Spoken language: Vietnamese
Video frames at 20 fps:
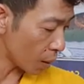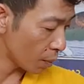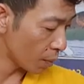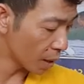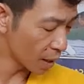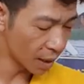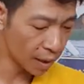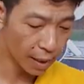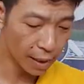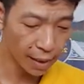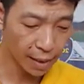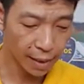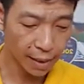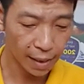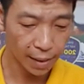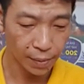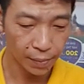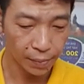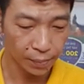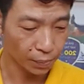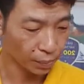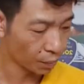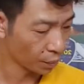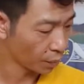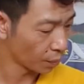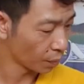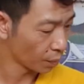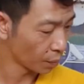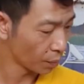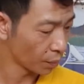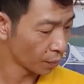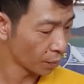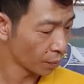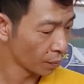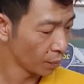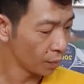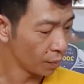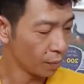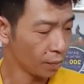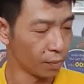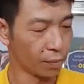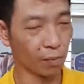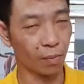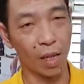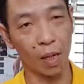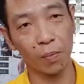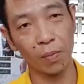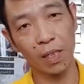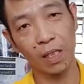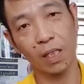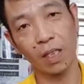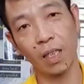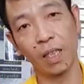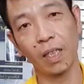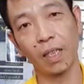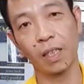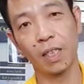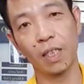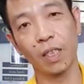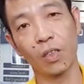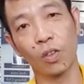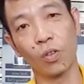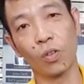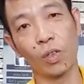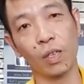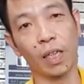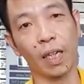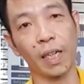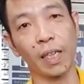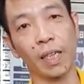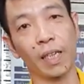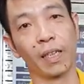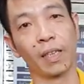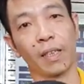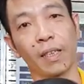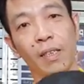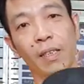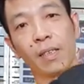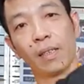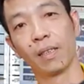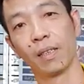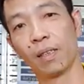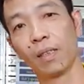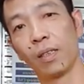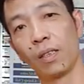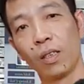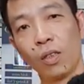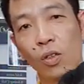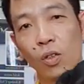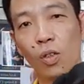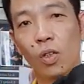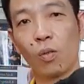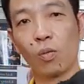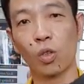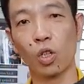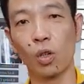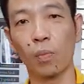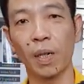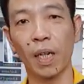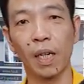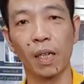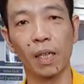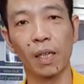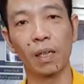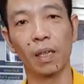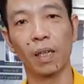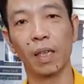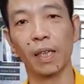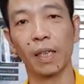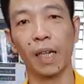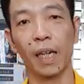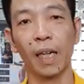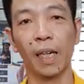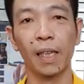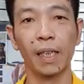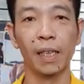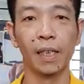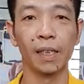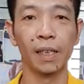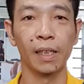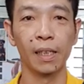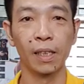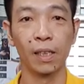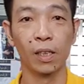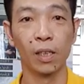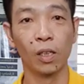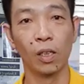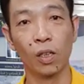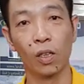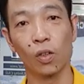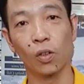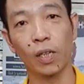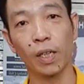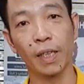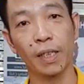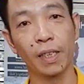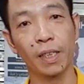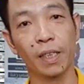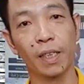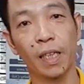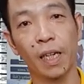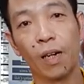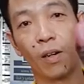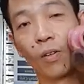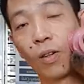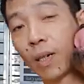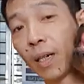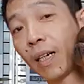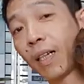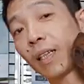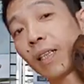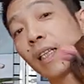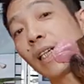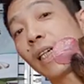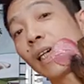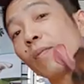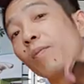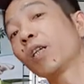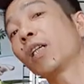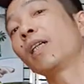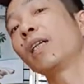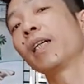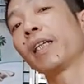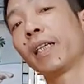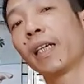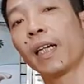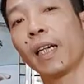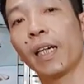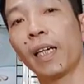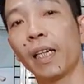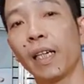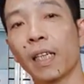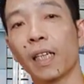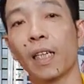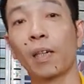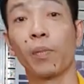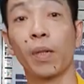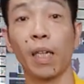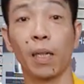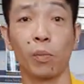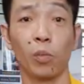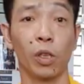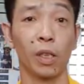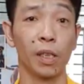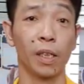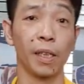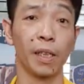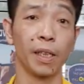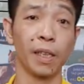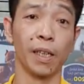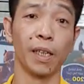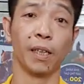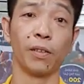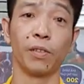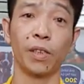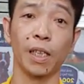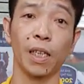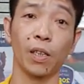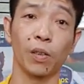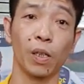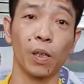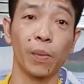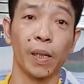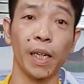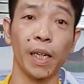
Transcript: Messi này này, hmm, bảo Messi lên, Siro nhảy lên. Siro không cho mẹ lên hình à? Ok, xin chào à, tất cả mọi người nhá, hẹn gặp lại mọi người ở video tiếp